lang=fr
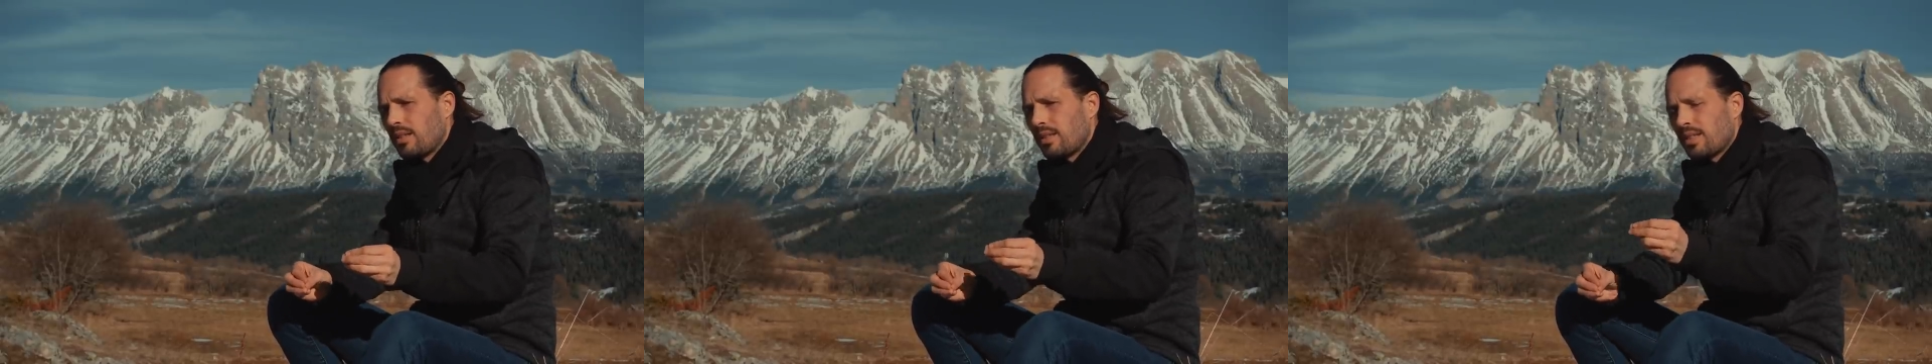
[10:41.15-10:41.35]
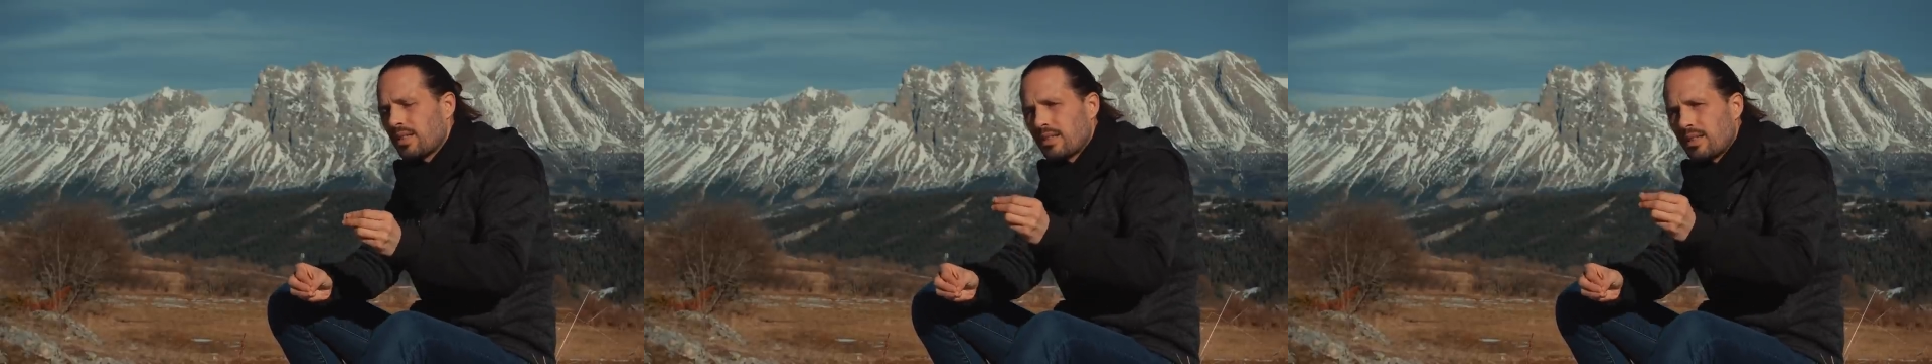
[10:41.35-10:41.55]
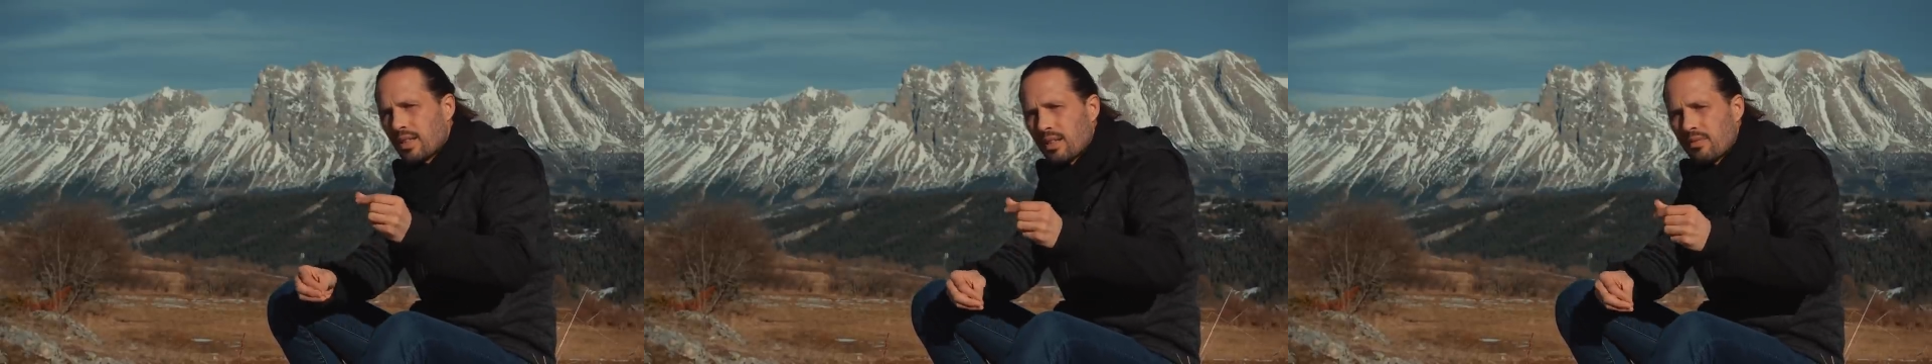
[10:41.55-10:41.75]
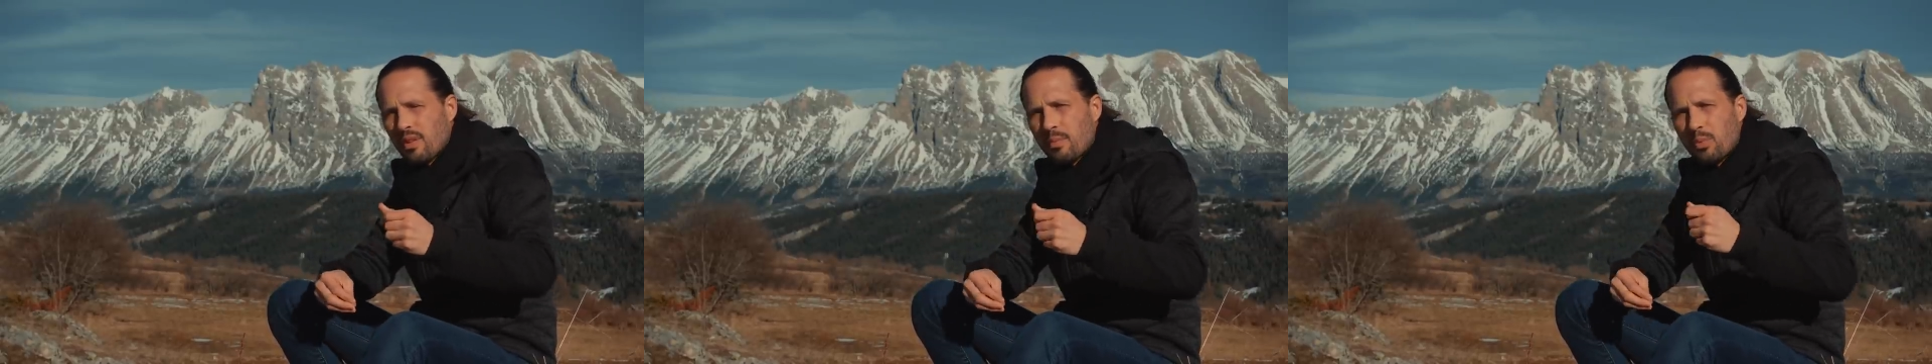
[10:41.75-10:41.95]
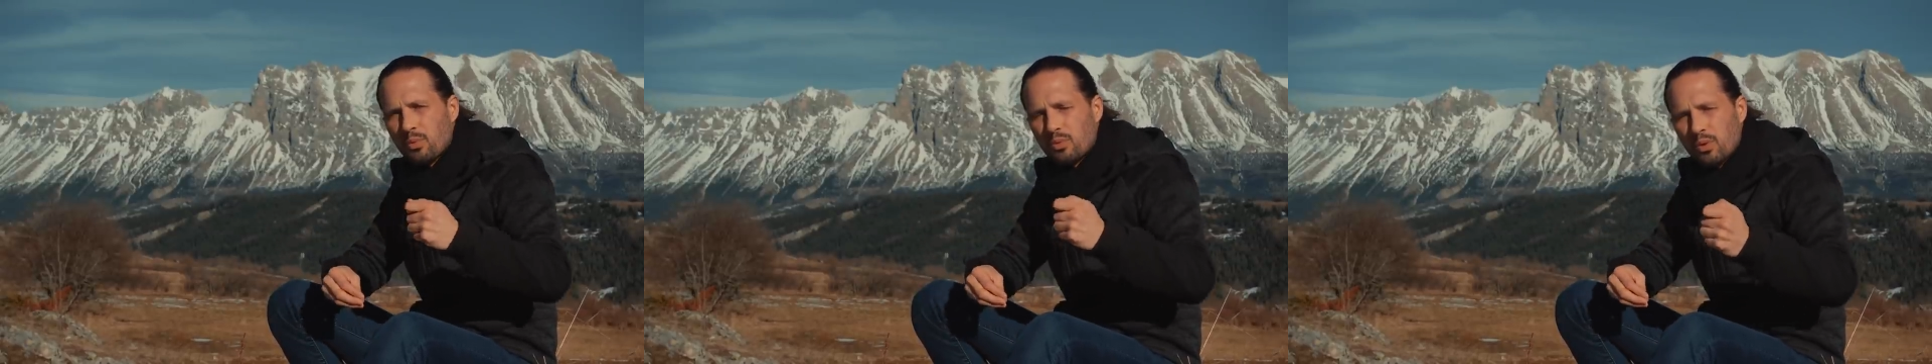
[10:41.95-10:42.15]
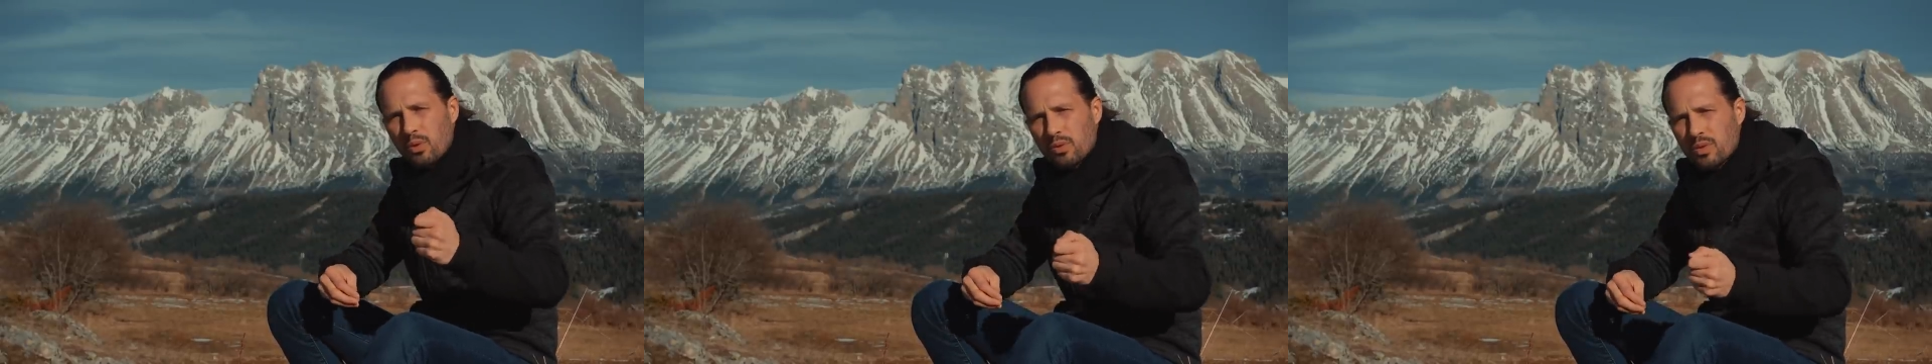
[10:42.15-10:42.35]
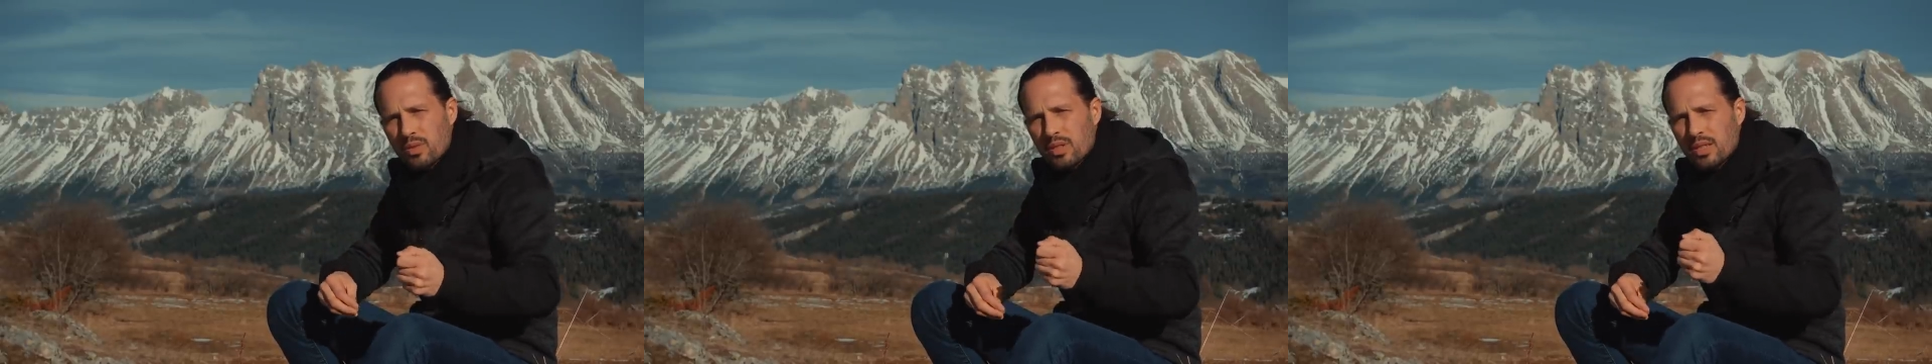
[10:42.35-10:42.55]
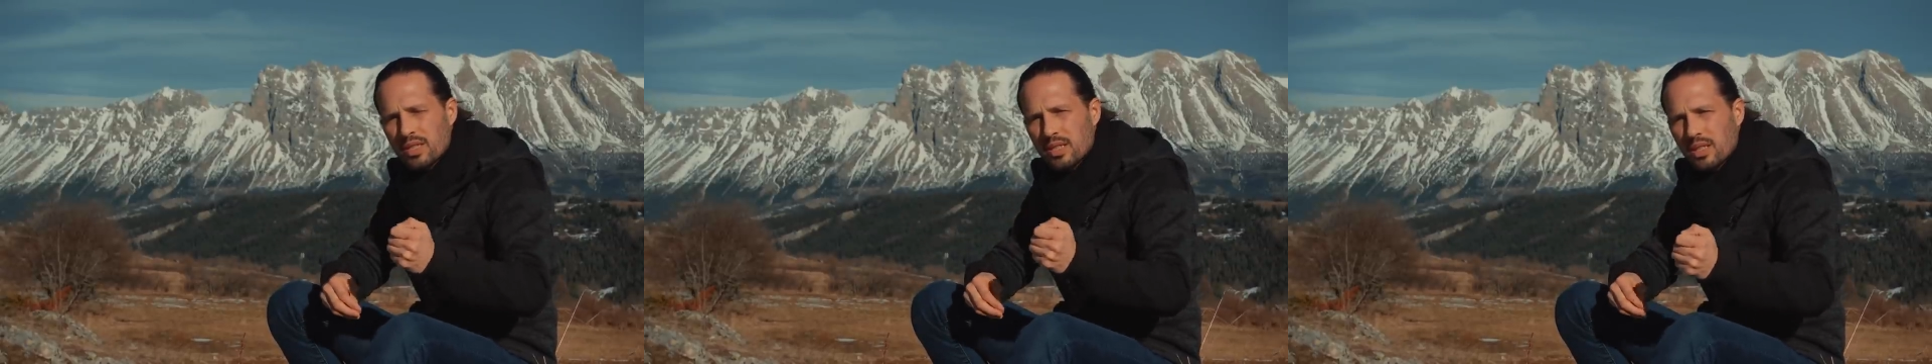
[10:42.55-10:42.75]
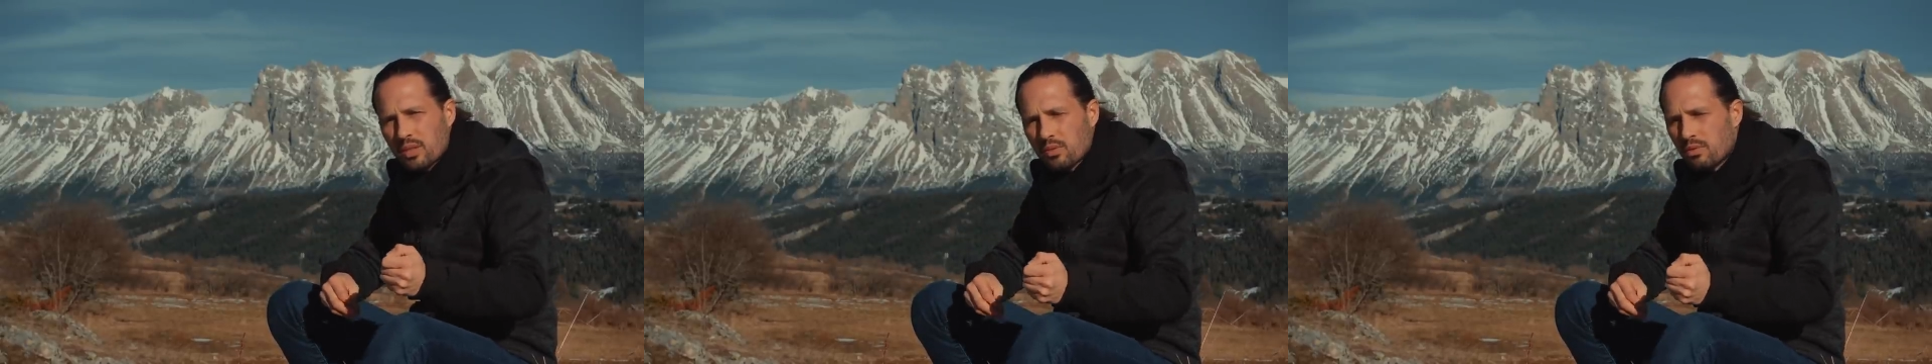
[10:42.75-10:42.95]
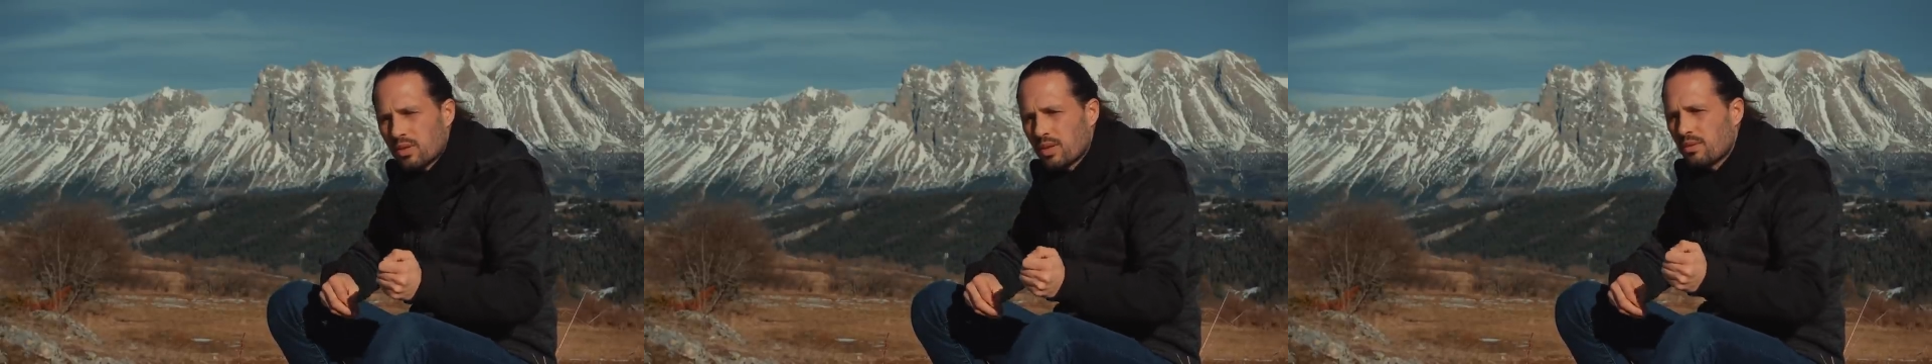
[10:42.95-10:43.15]
est nécessaire d'avoir beaucoup de ressenti,
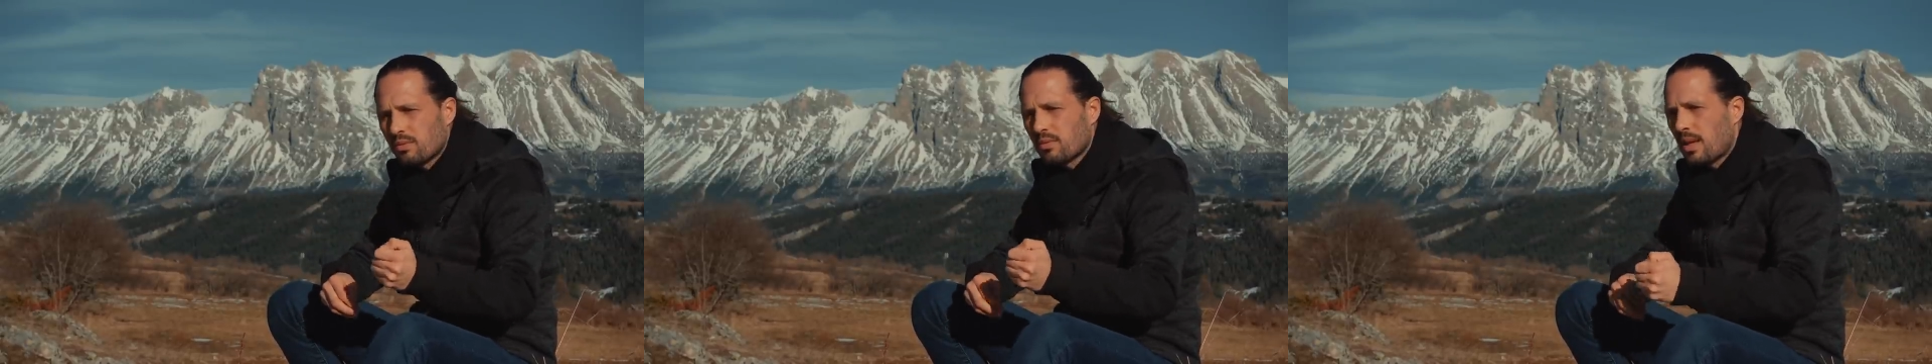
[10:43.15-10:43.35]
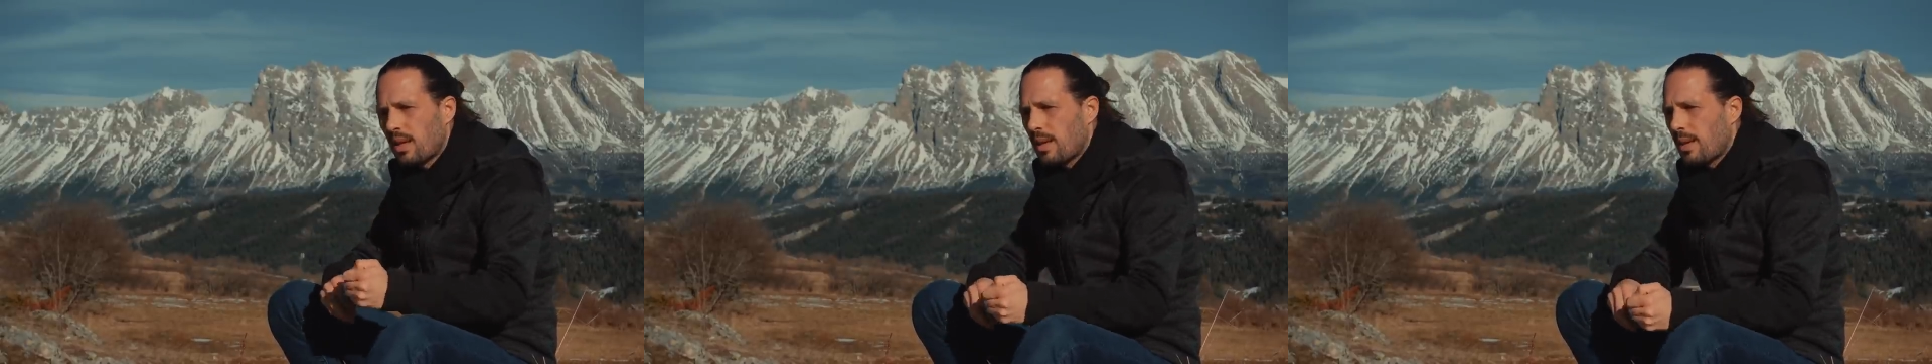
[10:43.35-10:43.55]
d'intuition,